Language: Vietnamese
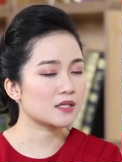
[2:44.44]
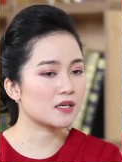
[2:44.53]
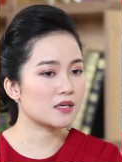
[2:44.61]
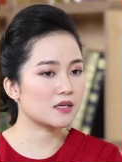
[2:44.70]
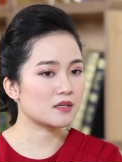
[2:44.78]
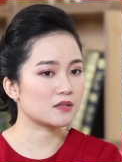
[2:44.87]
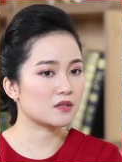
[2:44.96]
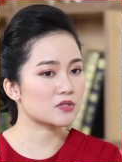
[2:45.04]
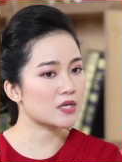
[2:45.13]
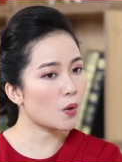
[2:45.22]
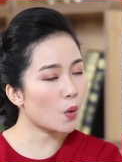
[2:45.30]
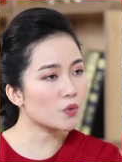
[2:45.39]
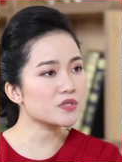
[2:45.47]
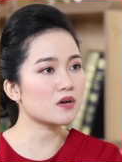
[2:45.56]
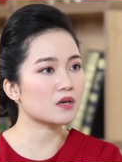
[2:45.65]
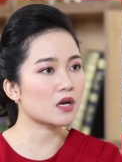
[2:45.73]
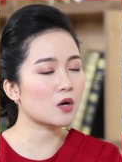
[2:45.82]
thì nó sẽ hỗ
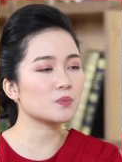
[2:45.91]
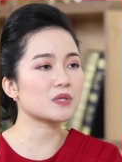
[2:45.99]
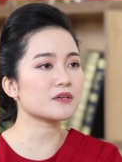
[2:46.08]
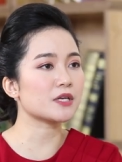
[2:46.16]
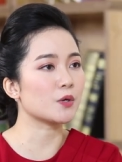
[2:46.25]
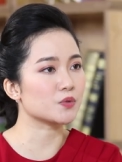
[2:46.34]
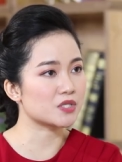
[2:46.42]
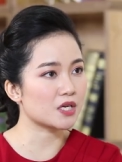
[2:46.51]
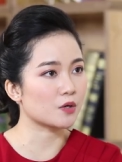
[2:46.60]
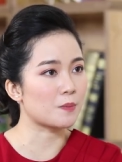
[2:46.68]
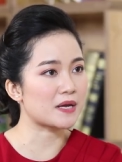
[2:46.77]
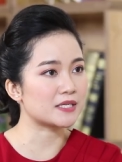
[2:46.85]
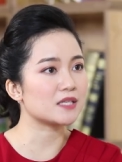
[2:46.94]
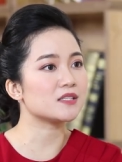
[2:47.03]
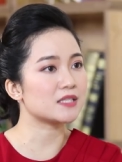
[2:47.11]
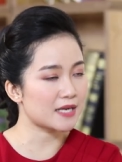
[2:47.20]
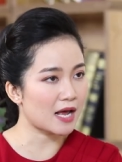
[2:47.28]
trợ các công tác điều trị của bệnh
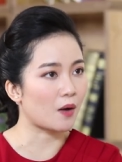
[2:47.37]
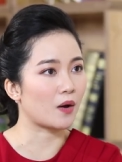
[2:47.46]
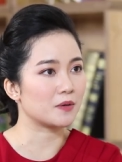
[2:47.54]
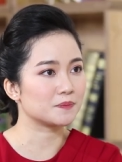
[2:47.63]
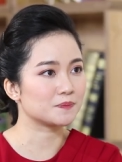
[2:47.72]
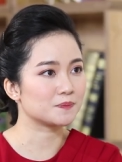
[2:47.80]
nhân như thế nào?